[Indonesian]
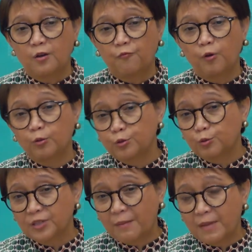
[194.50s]
Fokus
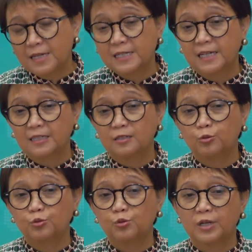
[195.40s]
utama hendaknya
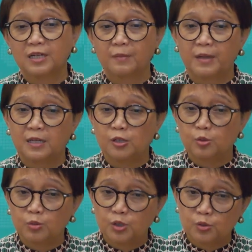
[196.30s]
ditujukan kepada
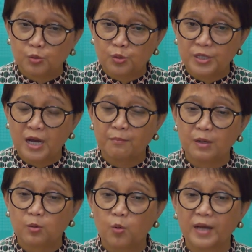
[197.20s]
isu-isu yang
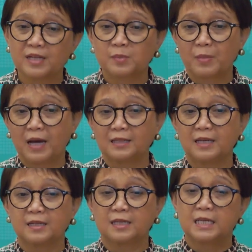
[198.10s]
menuai
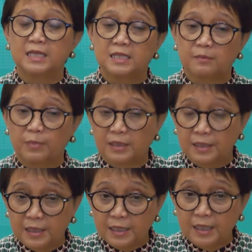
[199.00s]
kesepakatan,
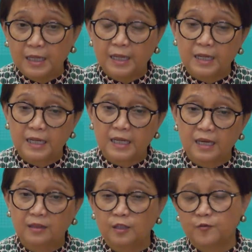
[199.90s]
seperti
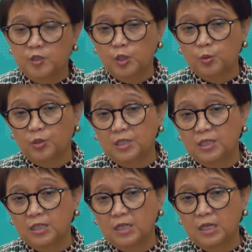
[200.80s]
negative
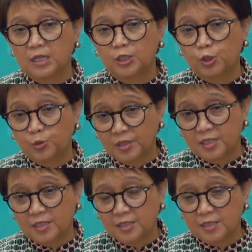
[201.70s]
security
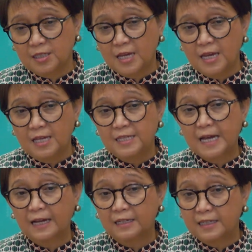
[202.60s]
assurances
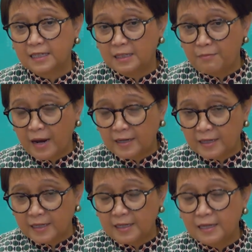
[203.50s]
yang legally
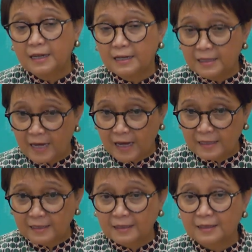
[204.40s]
binding
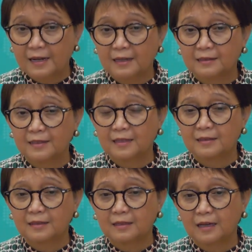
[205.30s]
dan
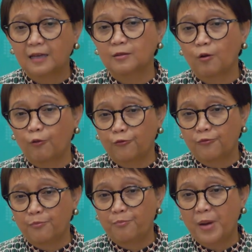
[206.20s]
traktat
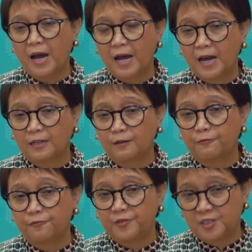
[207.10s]
cut-off bahan
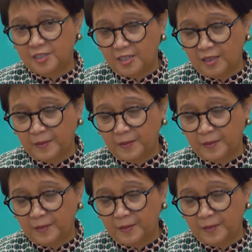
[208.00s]
fisil.